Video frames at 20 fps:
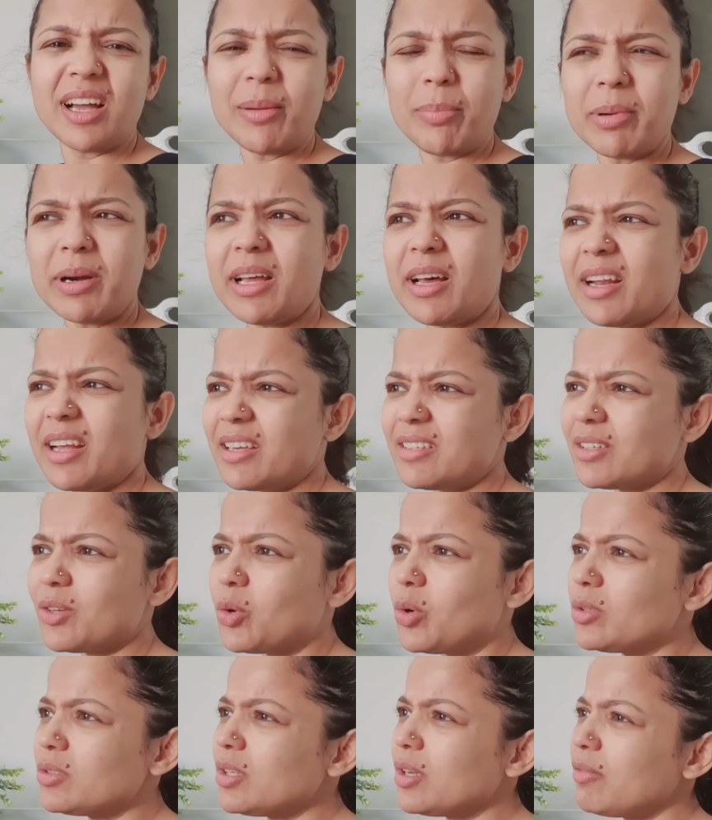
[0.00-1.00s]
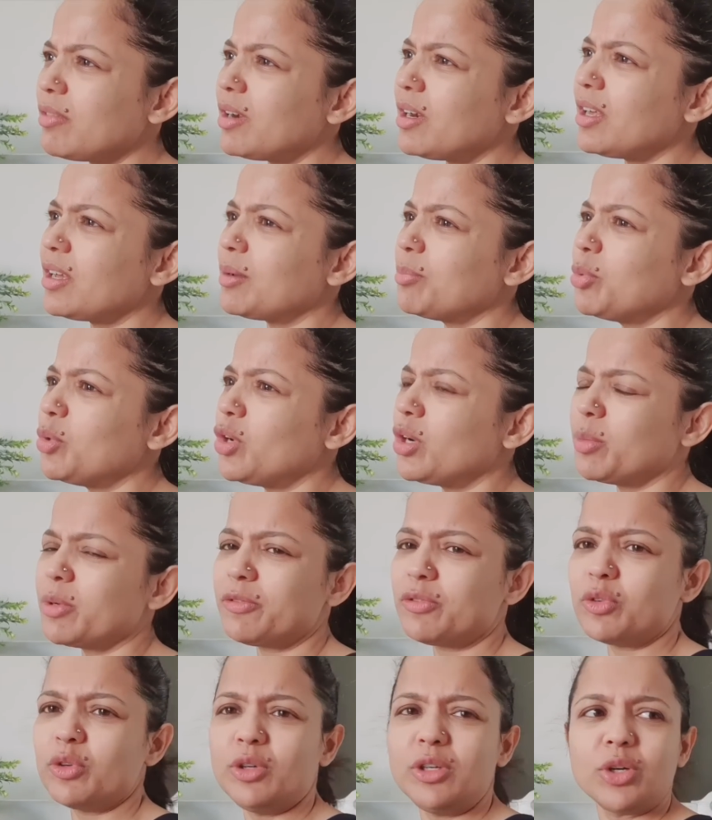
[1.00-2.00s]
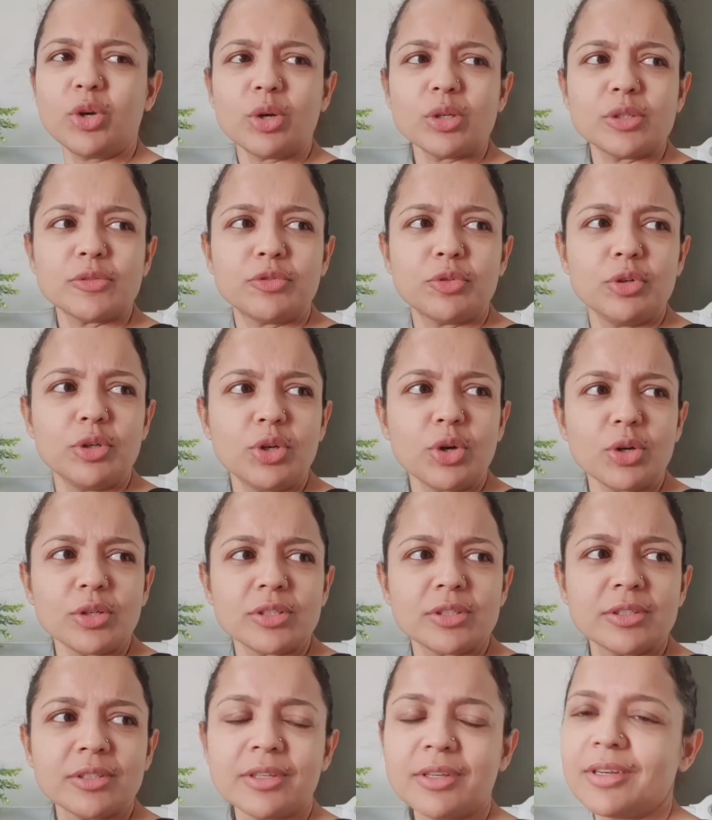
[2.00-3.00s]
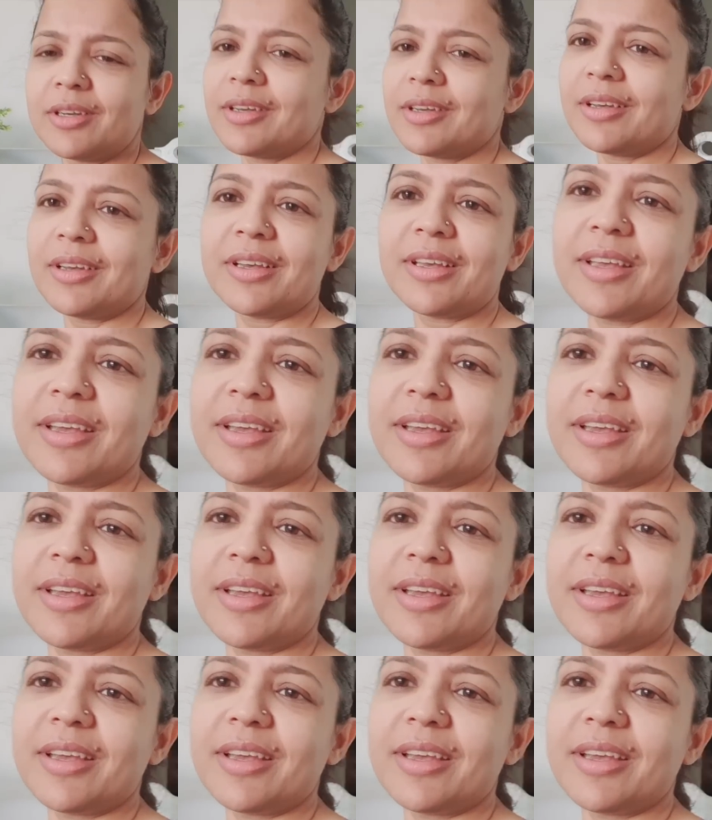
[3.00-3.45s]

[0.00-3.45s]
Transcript: पढ़ा रहा है ऐसे कौन सा वर्ड है कंप्यूटर में फुल टॉस फुल टॉस ये